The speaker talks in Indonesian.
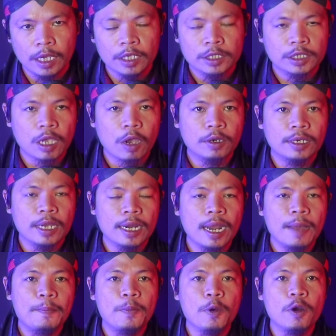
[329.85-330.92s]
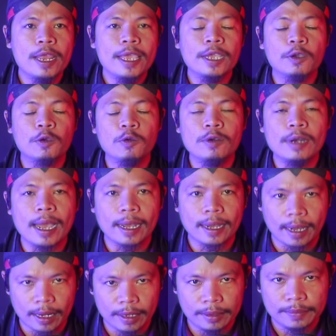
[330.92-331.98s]
saudara boleh
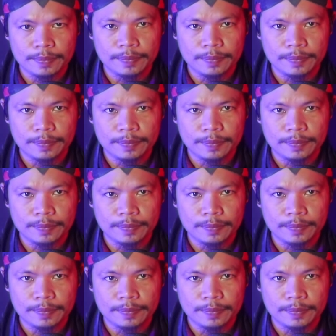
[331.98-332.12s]
gunakan